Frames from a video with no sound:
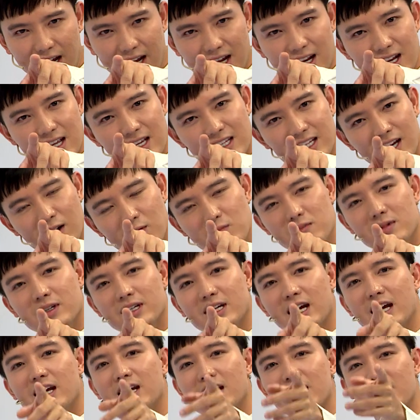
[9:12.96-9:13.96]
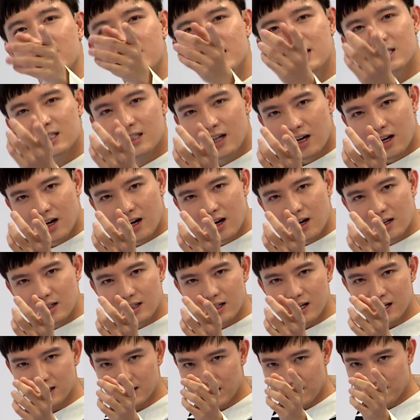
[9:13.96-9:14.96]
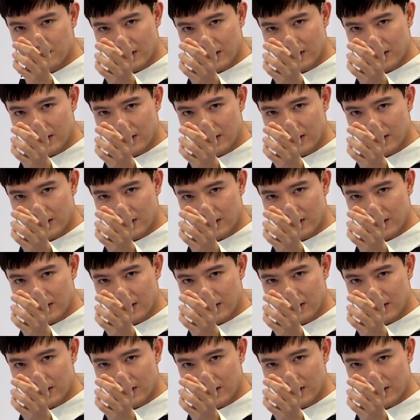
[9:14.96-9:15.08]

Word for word: kỹ đi, trong cái gương đó đó thì sẽ